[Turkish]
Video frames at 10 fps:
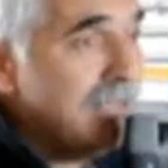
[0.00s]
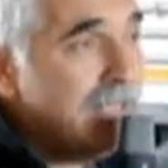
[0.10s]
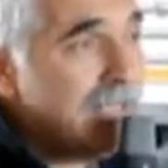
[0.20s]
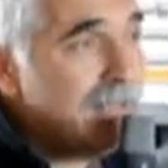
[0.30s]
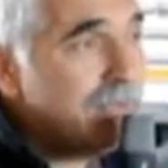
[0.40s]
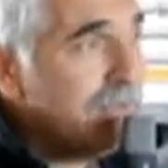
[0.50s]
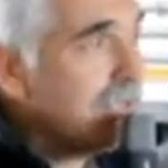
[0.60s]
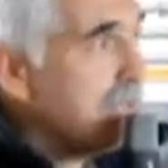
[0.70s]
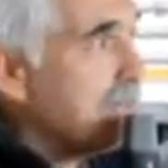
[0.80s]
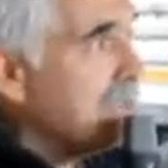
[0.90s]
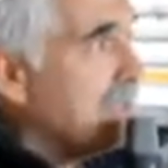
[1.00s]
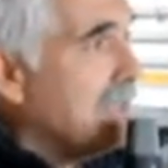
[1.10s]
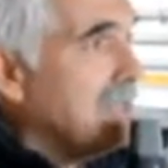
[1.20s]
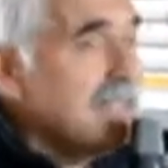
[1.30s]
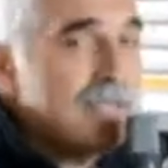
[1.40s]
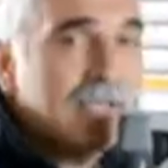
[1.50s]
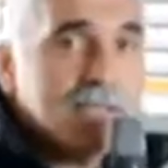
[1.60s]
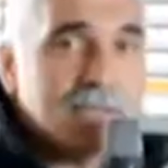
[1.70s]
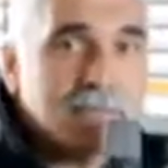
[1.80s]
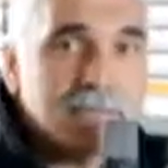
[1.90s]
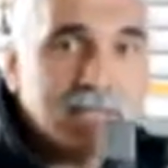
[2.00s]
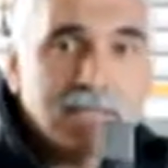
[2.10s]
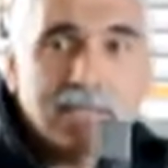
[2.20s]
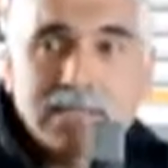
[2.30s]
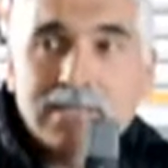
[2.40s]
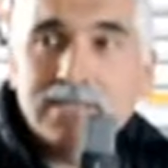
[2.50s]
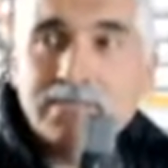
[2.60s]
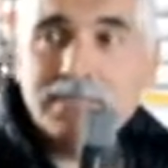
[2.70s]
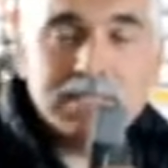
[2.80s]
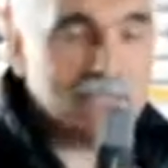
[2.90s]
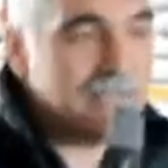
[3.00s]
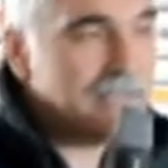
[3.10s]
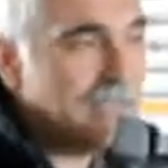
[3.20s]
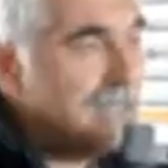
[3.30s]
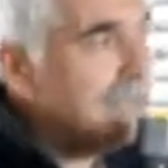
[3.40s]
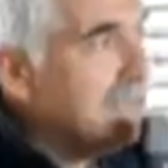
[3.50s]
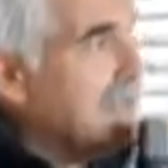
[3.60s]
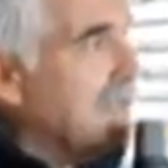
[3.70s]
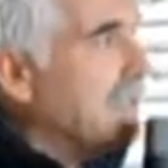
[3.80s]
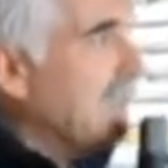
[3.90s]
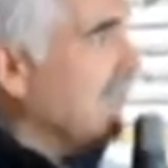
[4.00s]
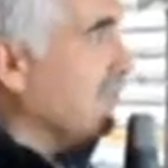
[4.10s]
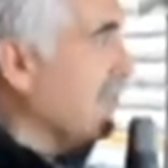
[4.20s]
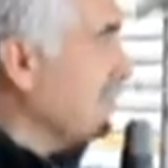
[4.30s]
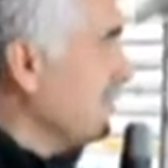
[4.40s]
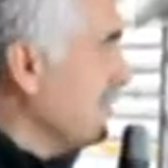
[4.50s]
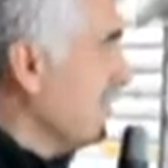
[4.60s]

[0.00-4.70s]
Dilerim bu ülkemizde, insanlarımızda e, bir anlamı ve değeri olur.